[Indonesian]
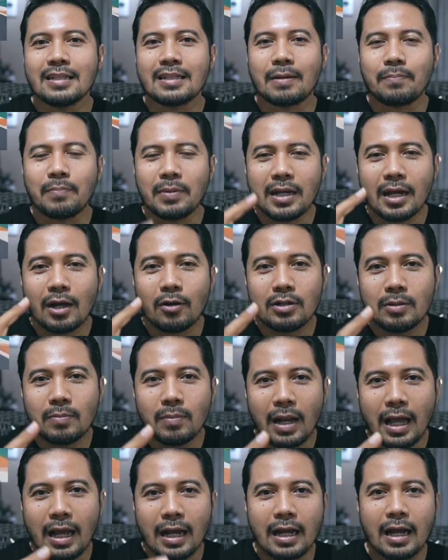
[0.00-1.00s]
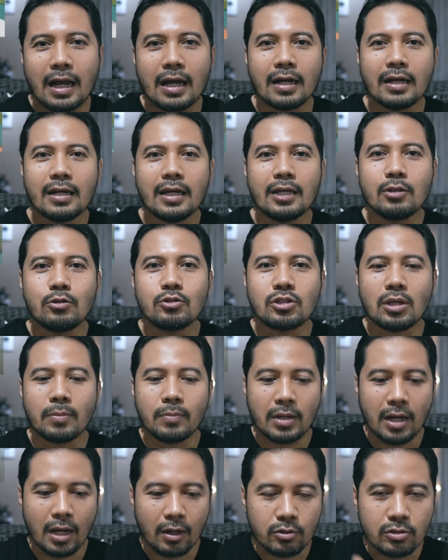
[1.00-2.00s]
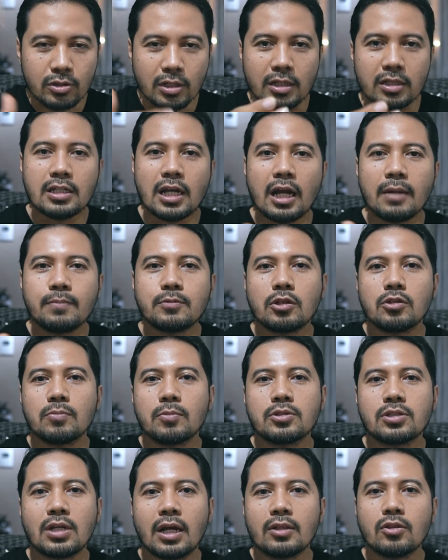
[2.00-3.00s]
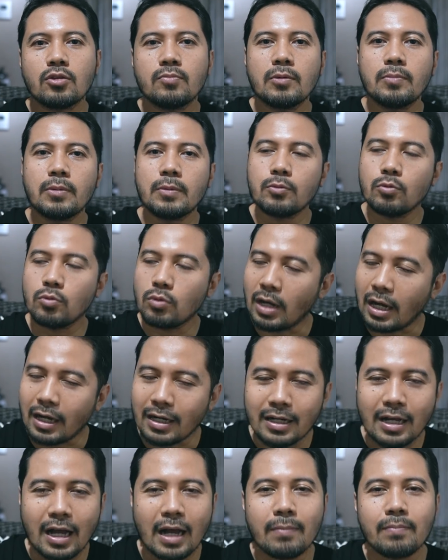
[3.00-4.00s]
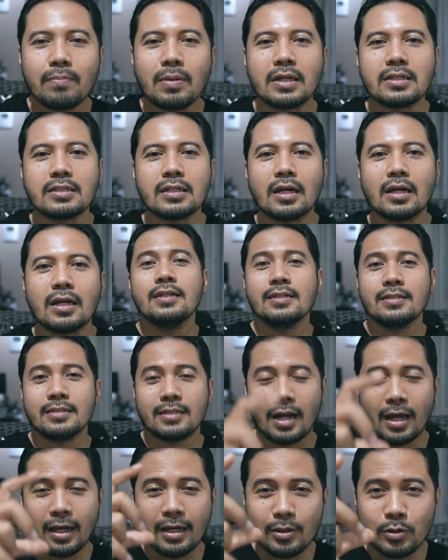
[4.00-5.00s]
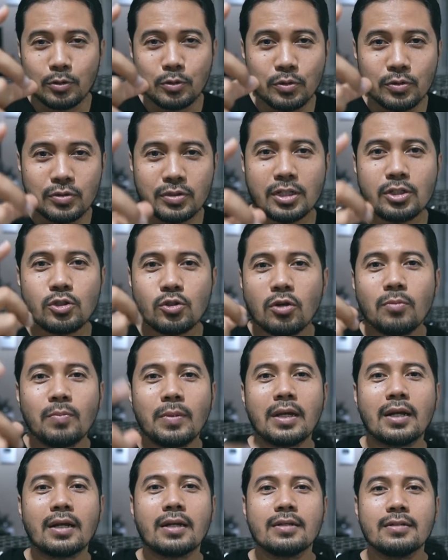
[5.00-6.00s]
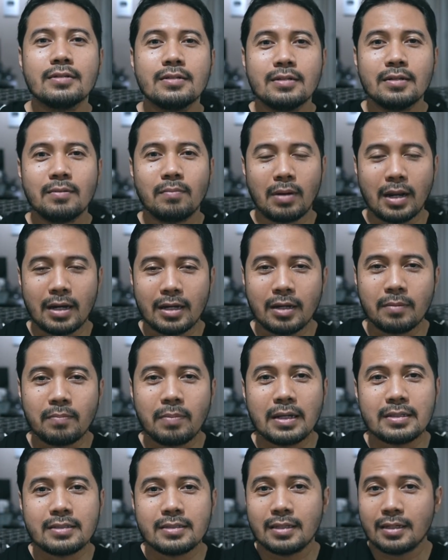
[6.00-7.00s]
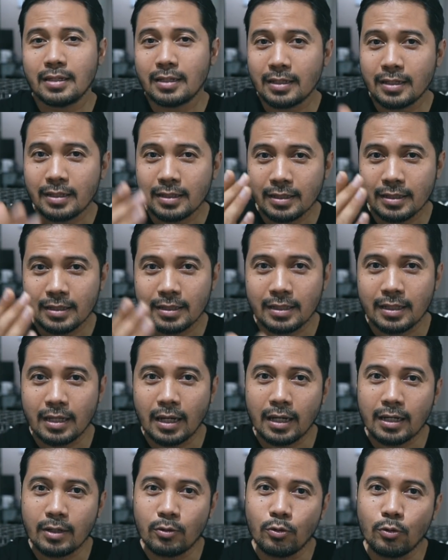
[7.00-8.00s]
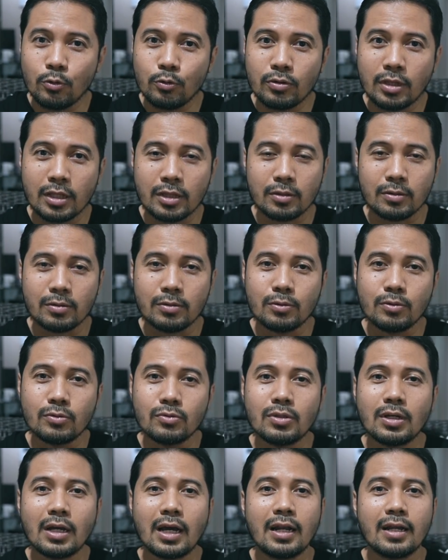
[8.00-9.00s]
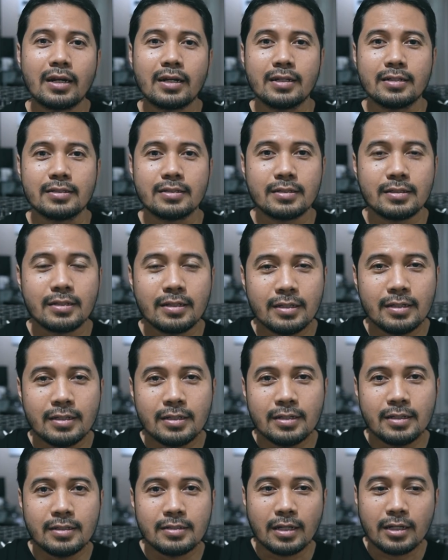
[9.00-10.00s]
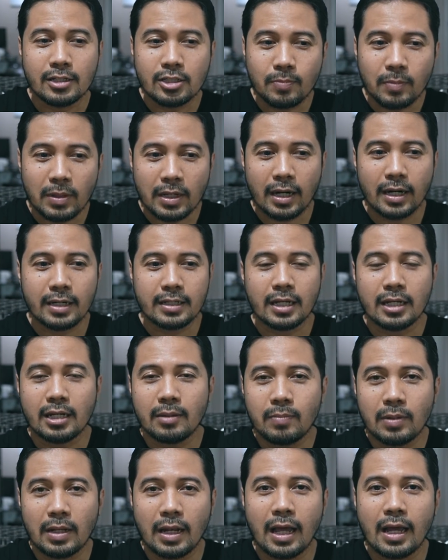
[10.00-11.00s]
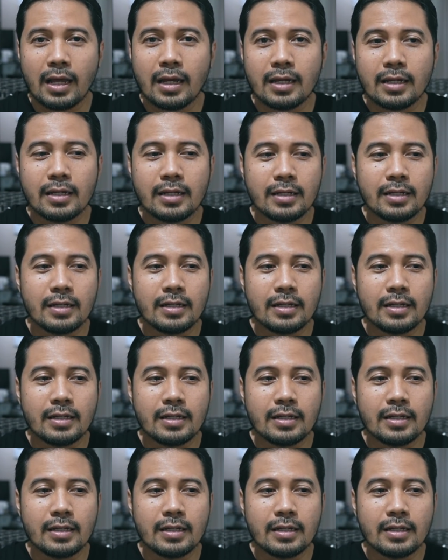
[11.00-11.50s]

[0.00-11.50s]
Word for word: tapi kalau di belakang itu Samin harus nih nyalip satu persatu membangun itu nggak gampang Cak. Setelah itu si John Muir pelan dan pasti dia nguntit tuh, nguntik oleh Rins. Jadi sebenarnya dia bilang